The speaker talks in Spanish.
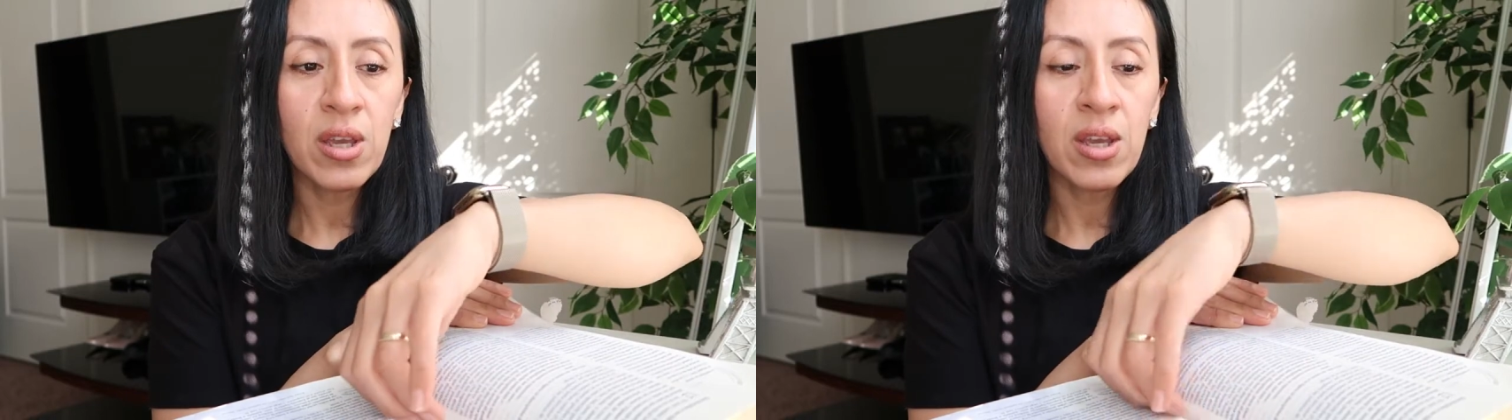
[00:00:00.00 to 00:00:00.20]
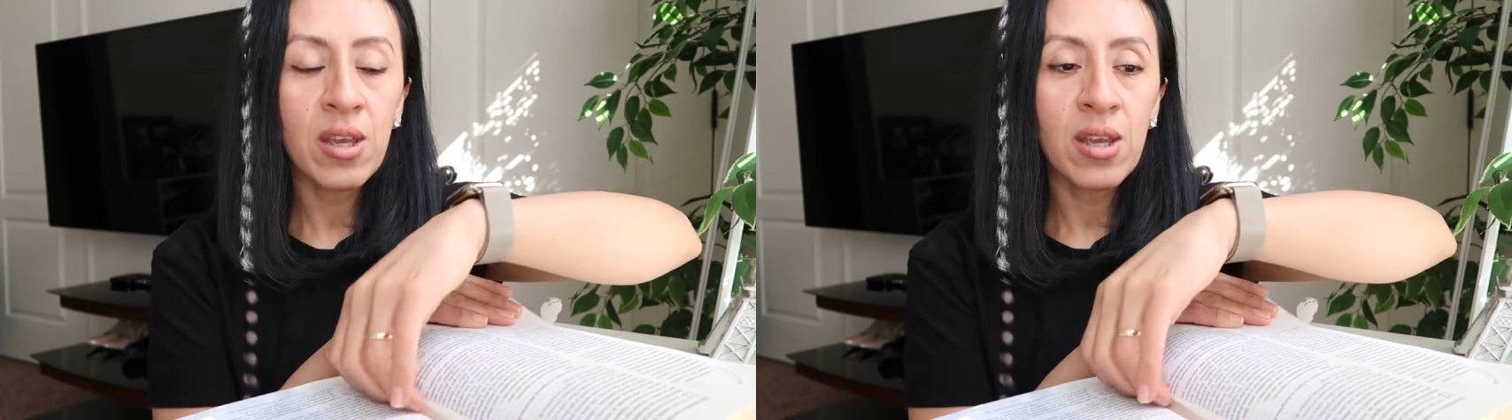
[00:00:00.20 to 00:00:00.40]

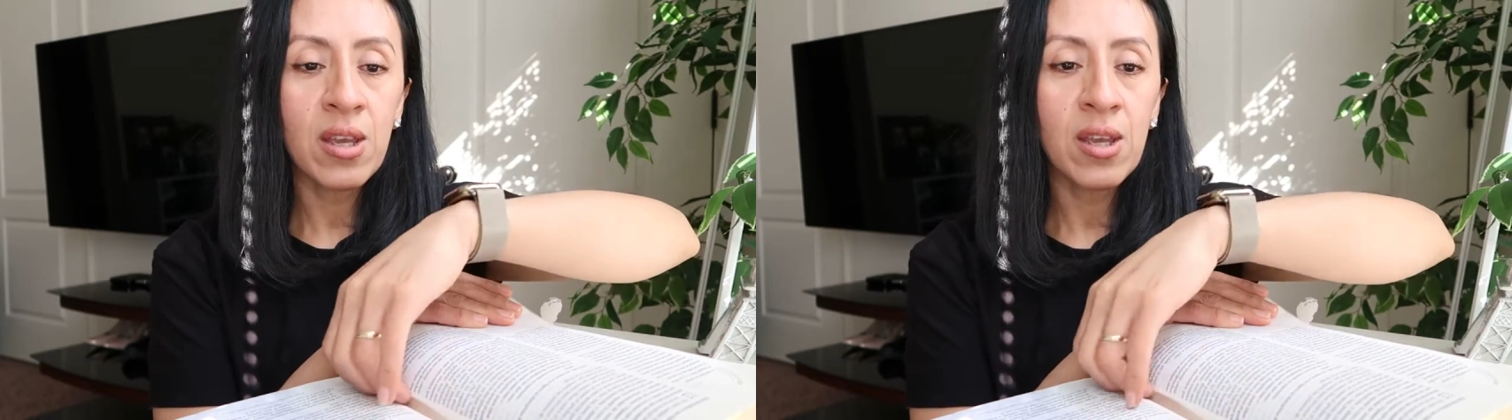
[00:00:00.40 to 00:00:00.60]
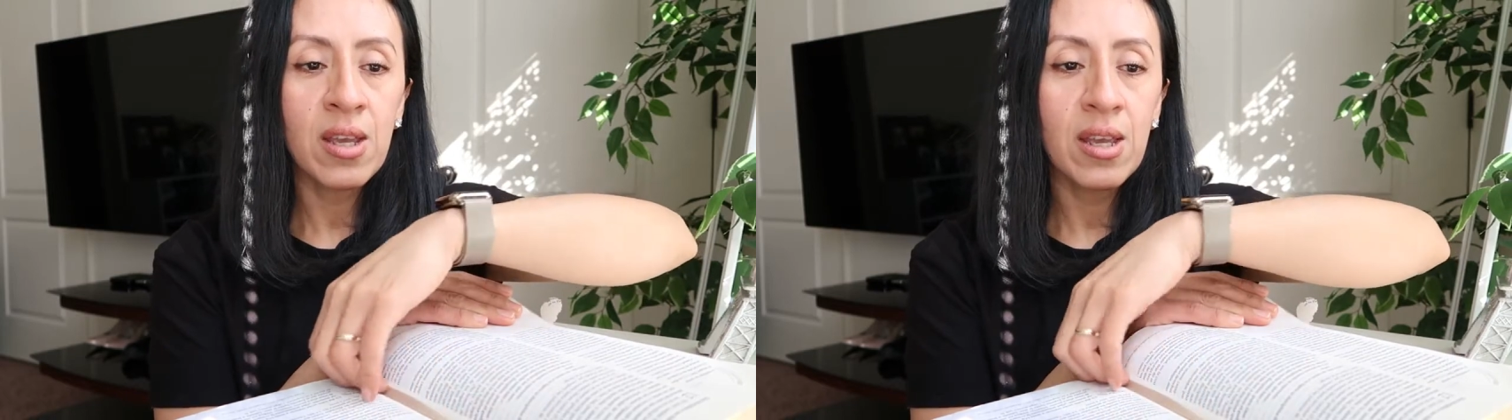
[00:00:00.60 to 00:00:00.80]

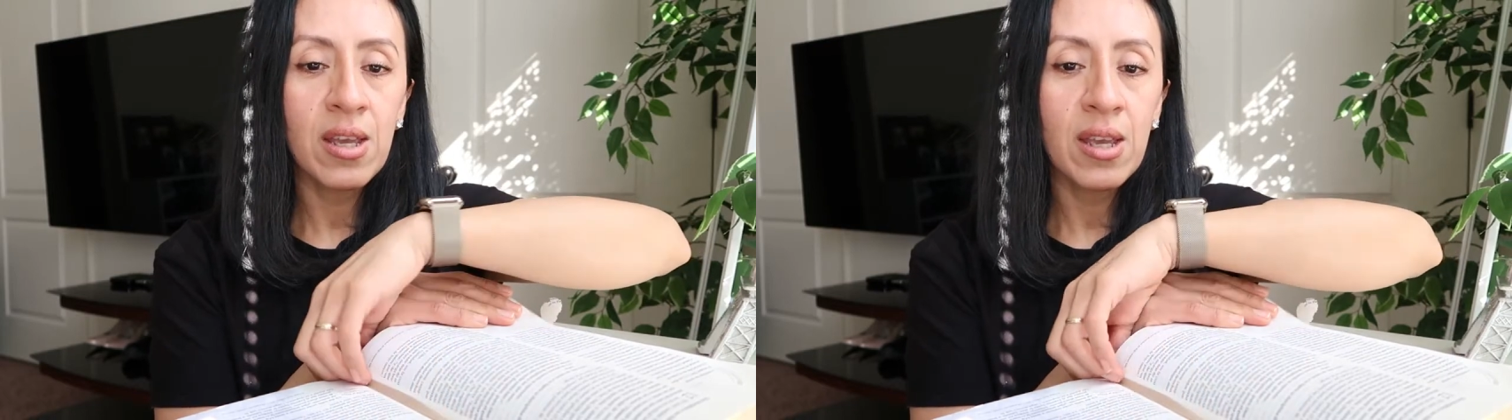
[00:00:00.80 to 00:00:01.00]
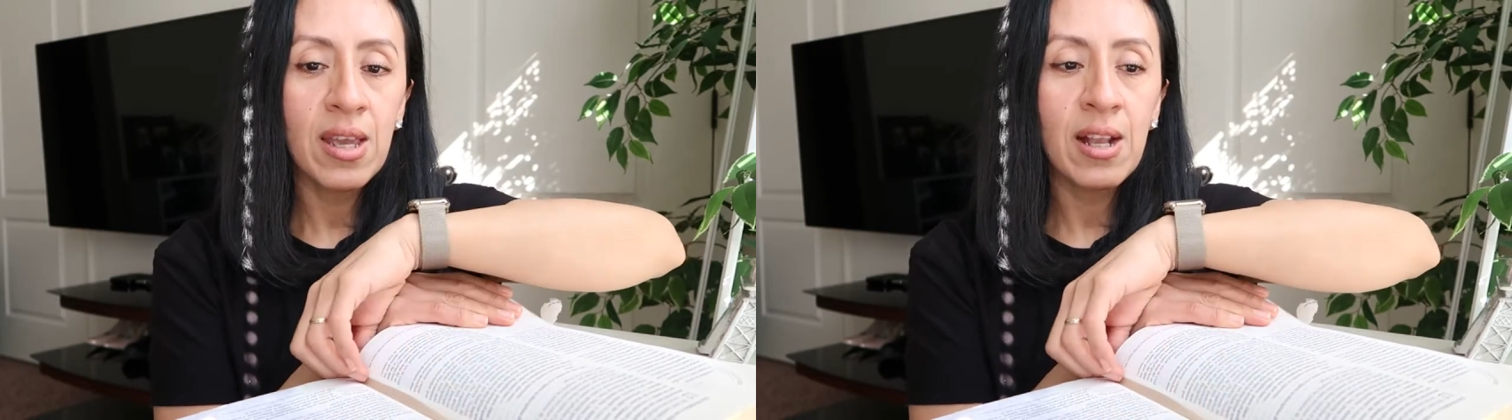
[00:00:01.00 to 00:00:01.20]
eh,
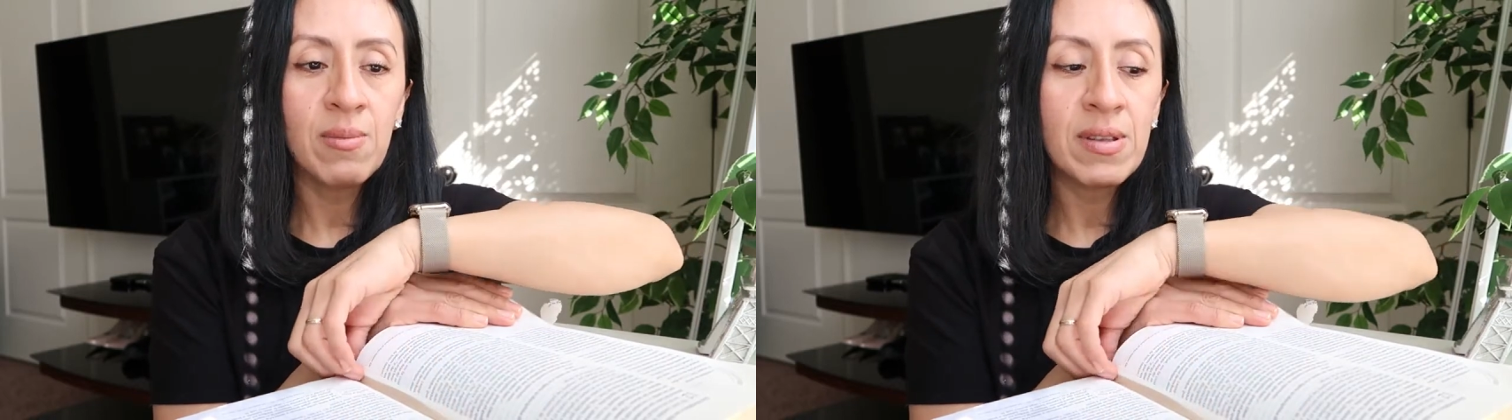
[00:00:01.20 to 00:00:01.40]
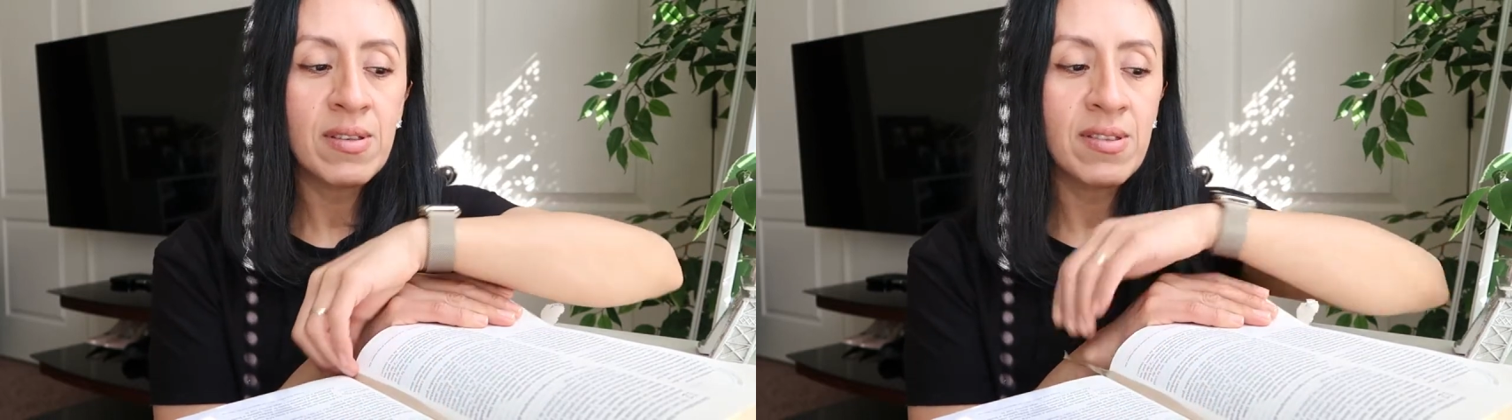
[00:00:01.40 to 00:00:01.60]
el
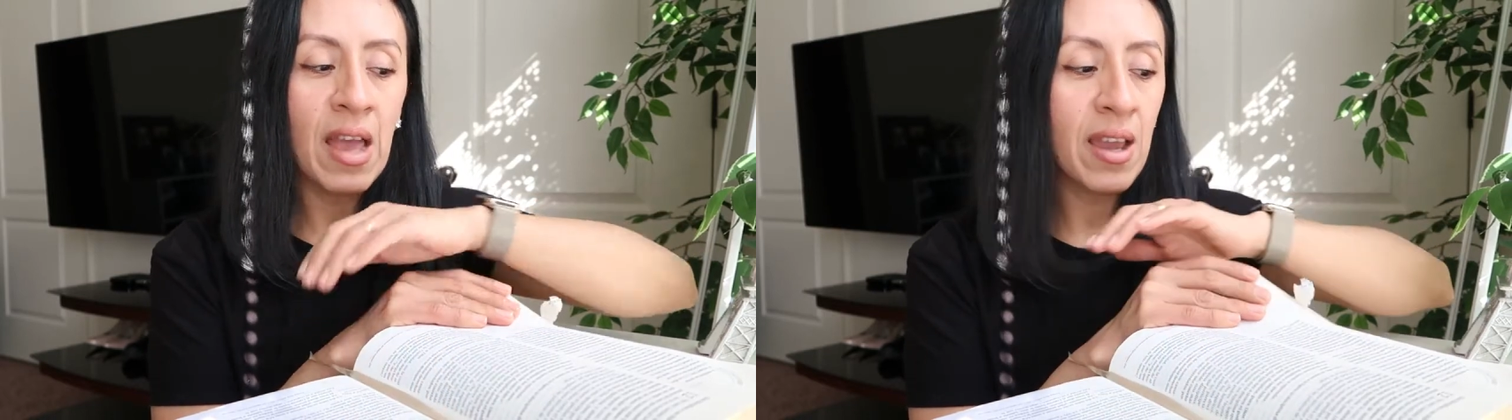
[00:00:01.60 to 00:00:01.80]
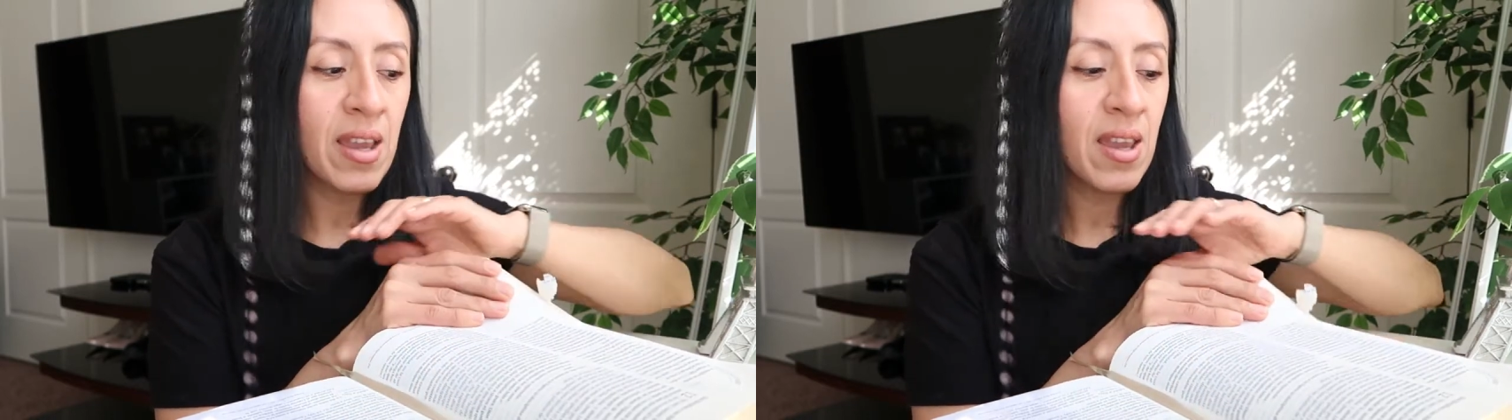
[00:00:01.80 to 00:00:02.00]

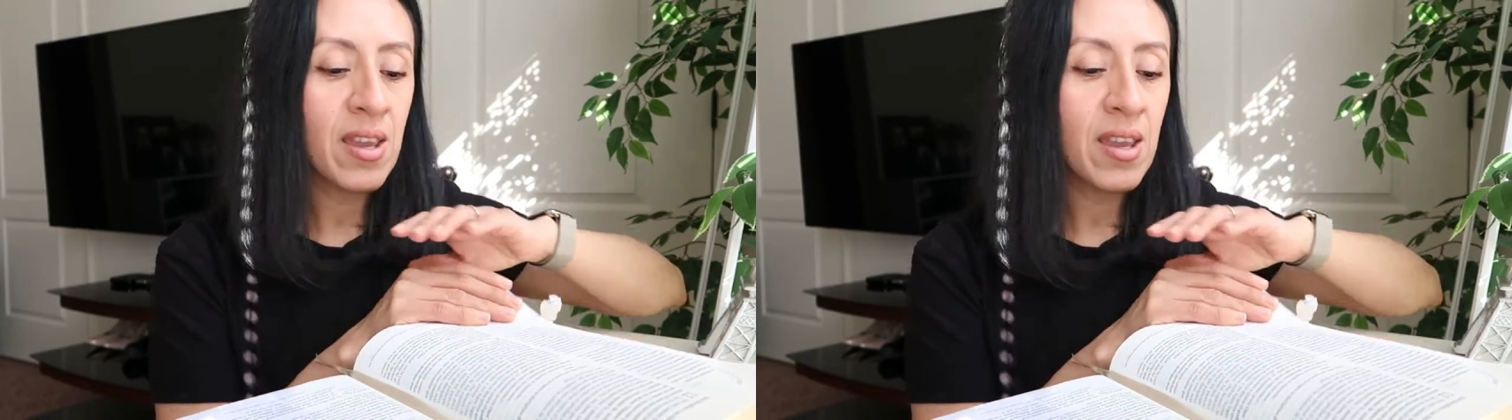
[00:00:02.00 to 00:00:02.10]
mensaje.